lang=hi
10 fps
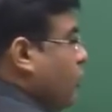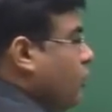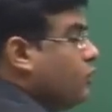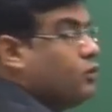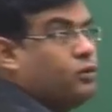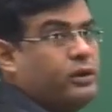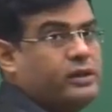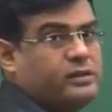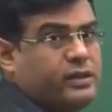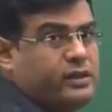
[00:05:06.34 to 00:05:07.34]
और थोड़ा
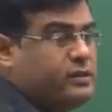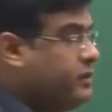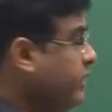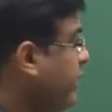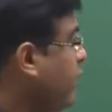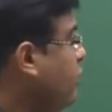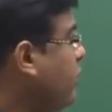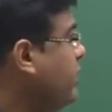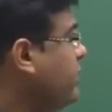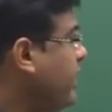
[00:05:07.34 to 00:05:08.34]
सा इससे क्या
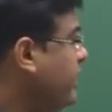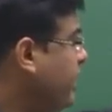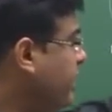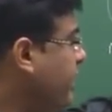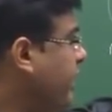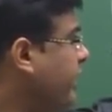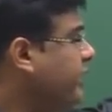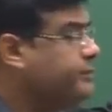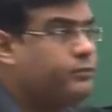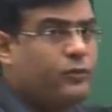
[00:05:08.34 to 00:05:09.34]
होगा ज़्यादा ही
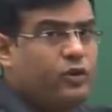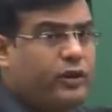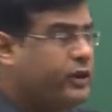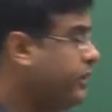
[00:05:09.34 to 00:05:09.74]
आएगा क्यों आएगा